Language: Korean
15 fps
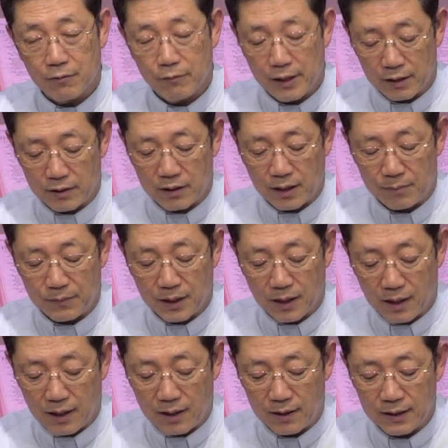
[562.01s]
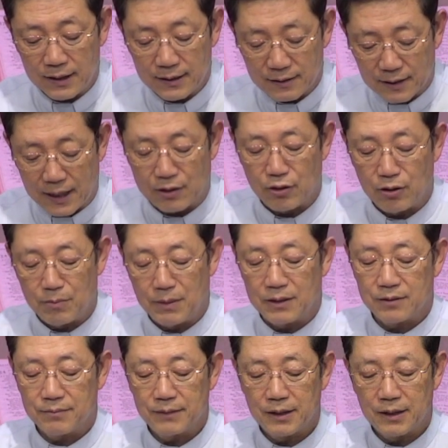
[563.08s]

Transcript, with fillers: 왜 그렇게 합니까? 사절 말씀.